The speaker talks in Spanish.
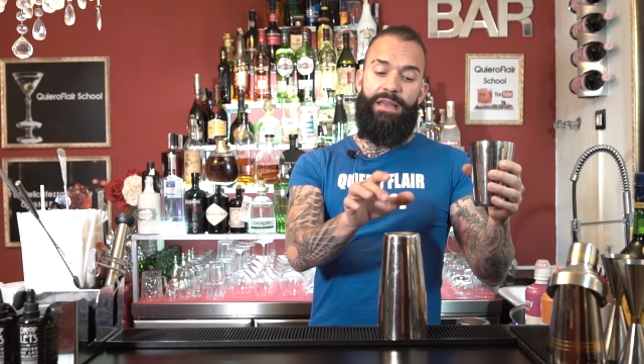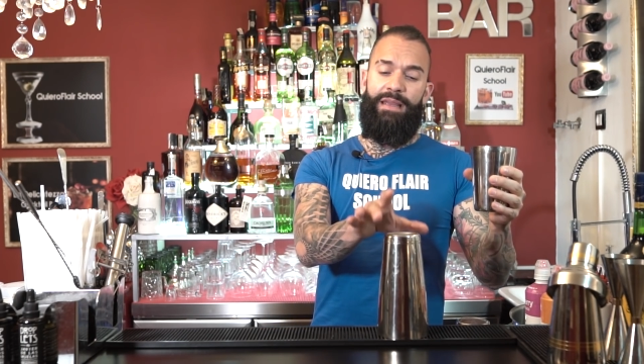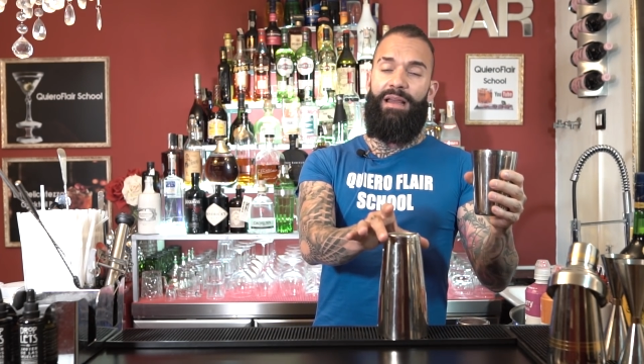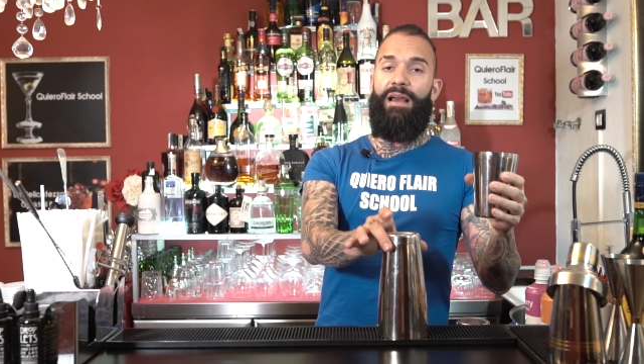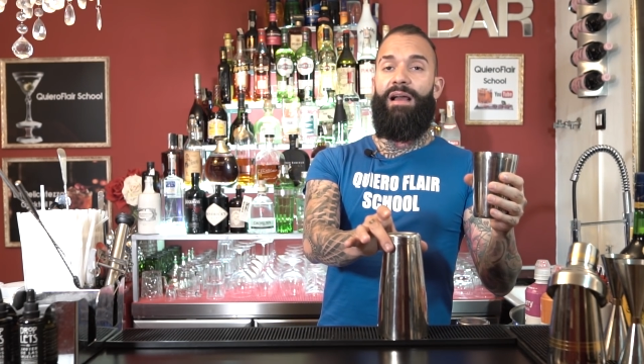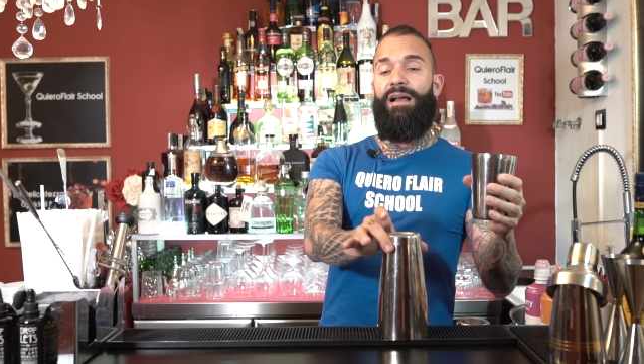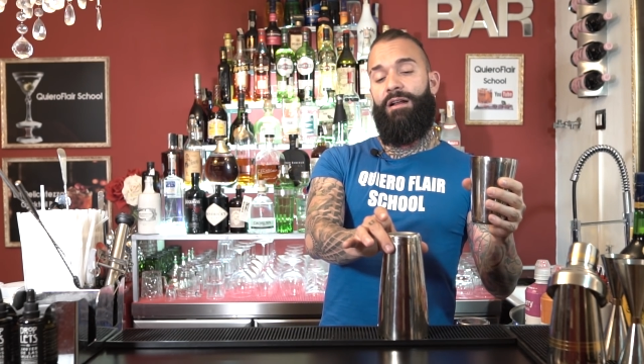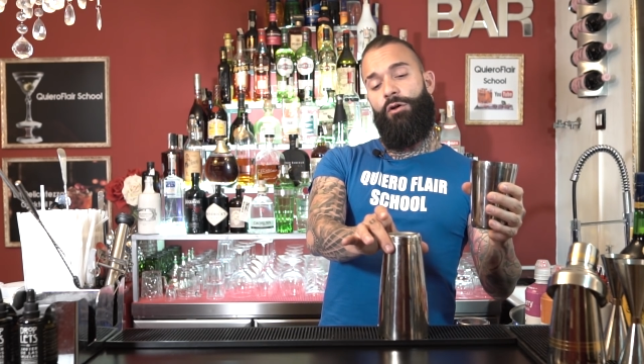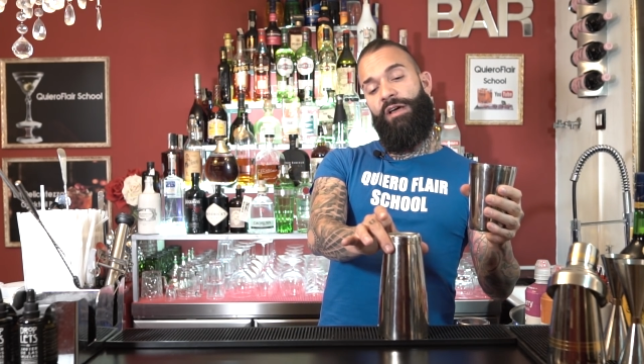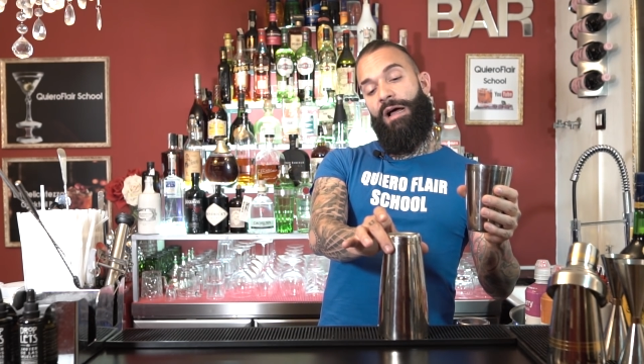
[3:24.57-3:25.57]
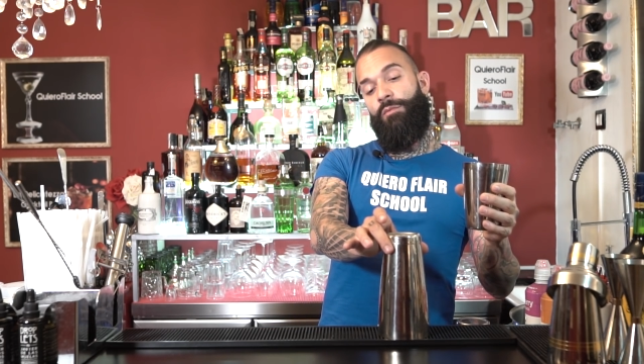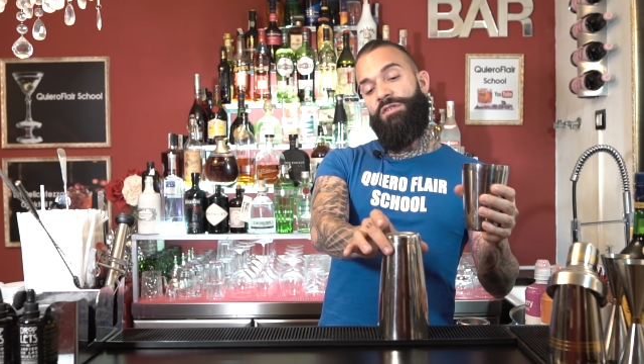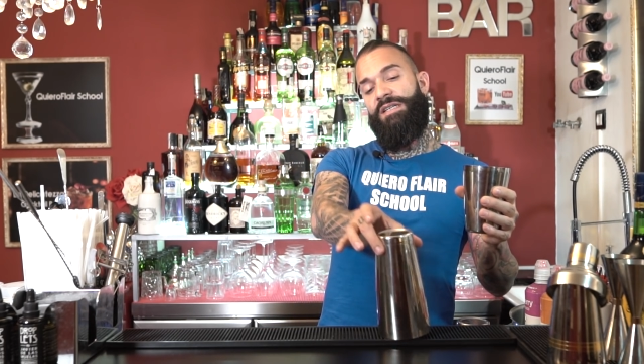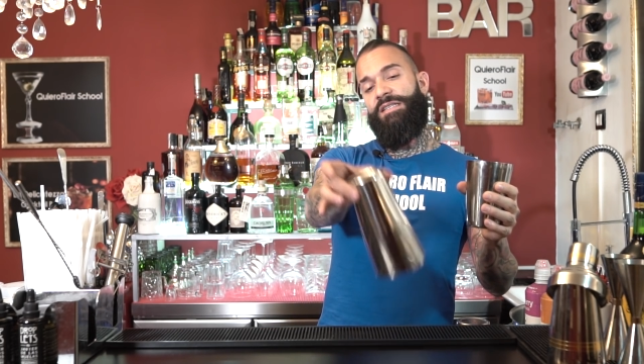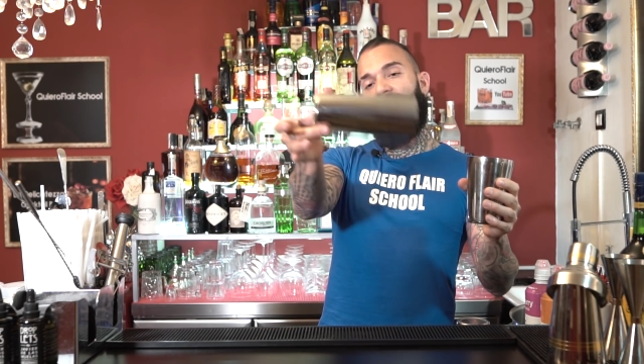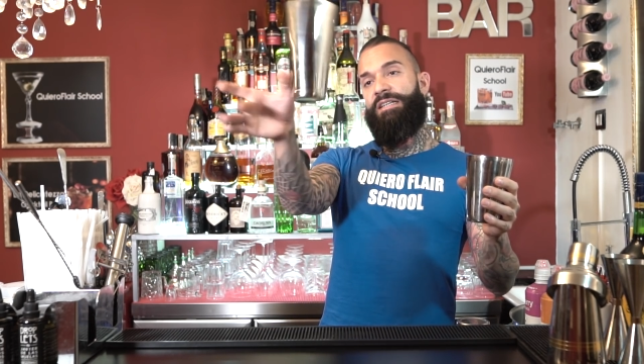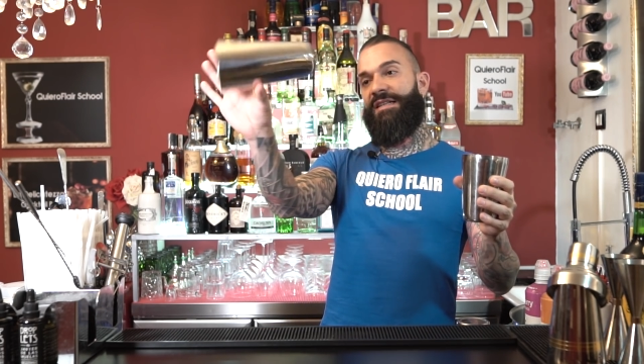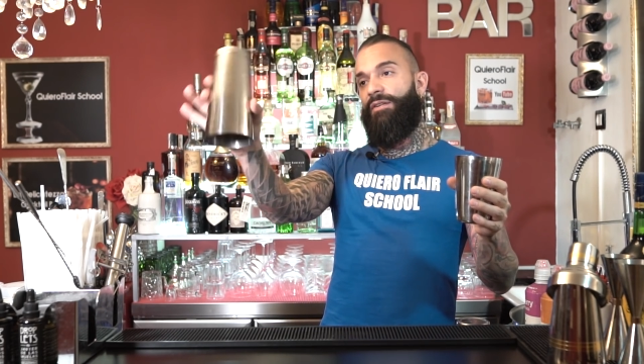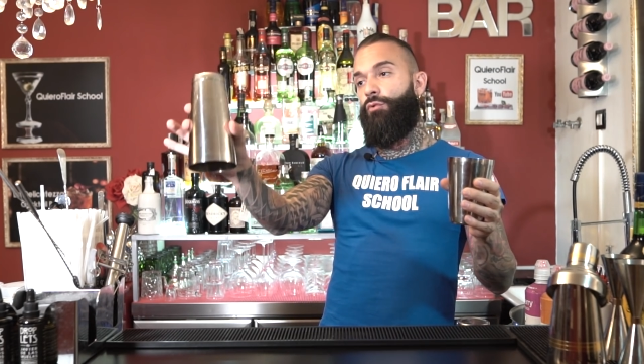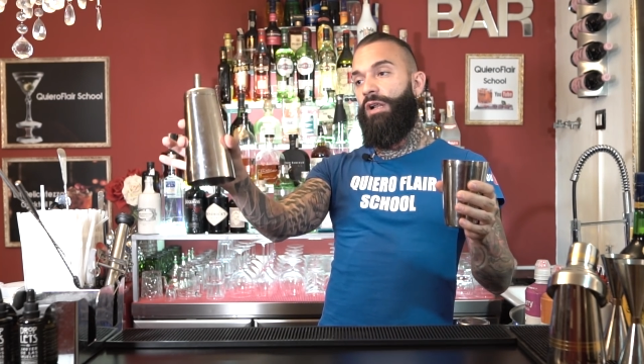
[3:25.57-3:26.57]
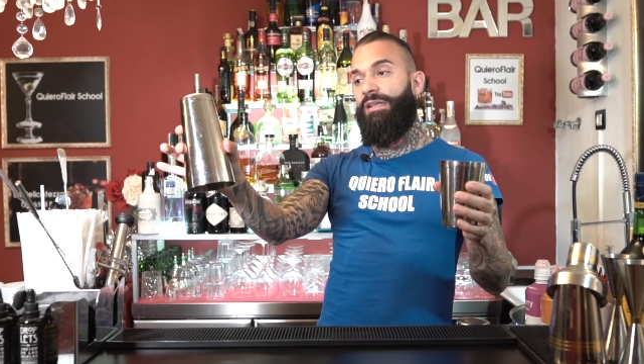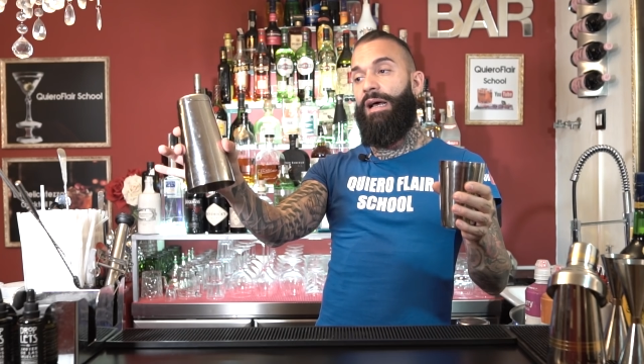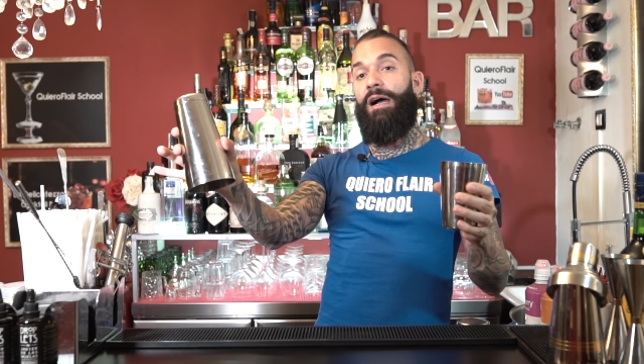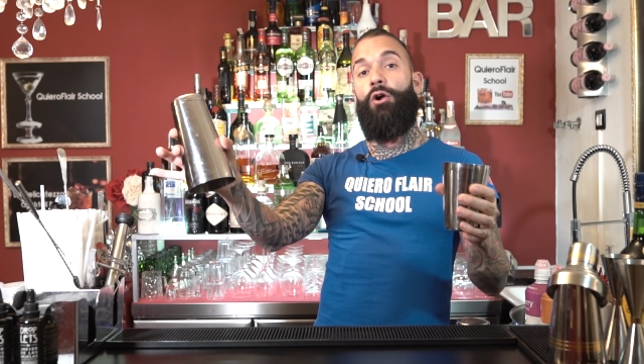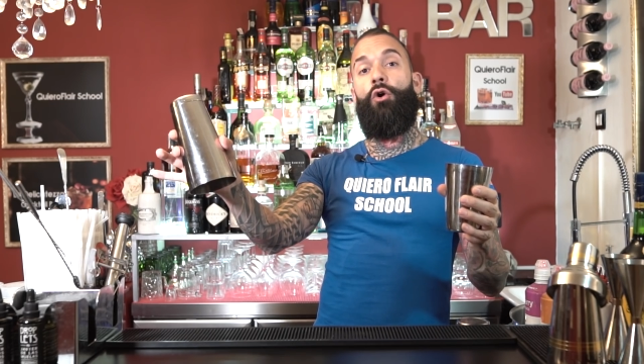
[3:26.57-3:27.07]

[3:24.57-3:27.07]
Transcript: y logramos hacer esta vuelta